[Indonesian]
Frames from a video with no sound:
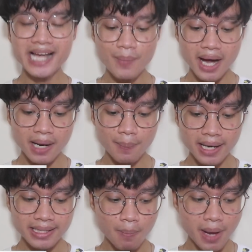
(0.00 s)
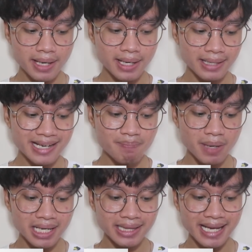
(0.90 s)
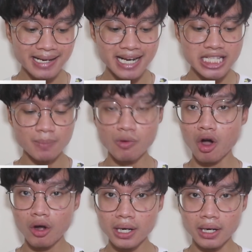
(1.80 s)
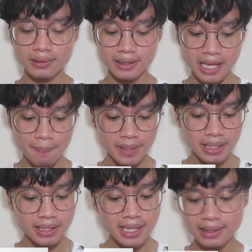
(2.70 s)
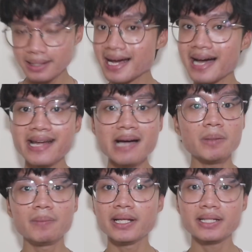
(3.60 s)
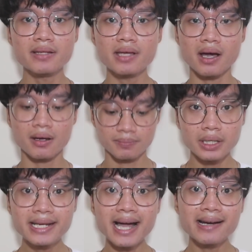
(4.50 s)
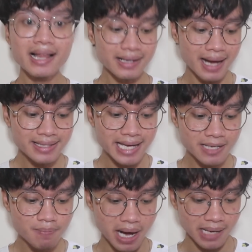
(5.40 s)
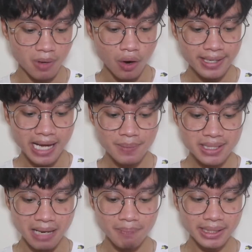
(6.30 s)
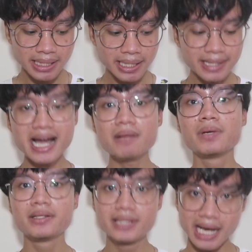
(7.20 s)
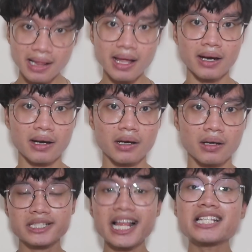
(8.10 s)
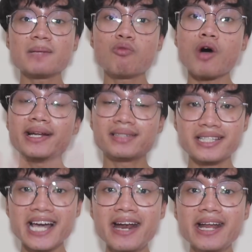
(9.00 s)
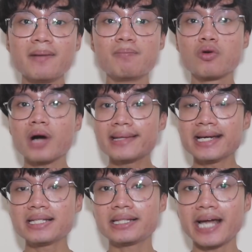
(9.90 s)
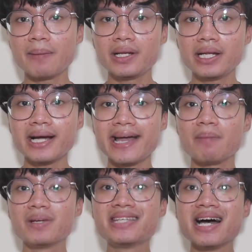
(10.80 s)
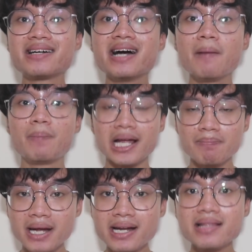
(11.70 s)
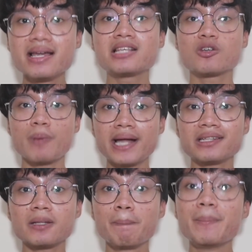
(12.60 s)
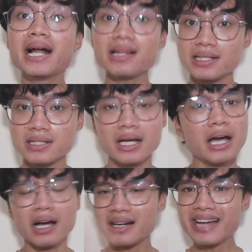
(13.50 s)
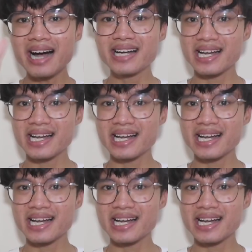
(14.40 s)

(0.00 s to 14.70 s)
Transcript: Dia mengharapkan kebaikan dan pengertian dari semua orang, tetapi dia tidak ada yang memilikinya. Ini adalah keajaiban bahwa dia bisa berdiri dan berjalan. Setelah semua ini terjadi, bukannya si Tem ini kayak menjaga berat badannya supaya tetap balance. Enggak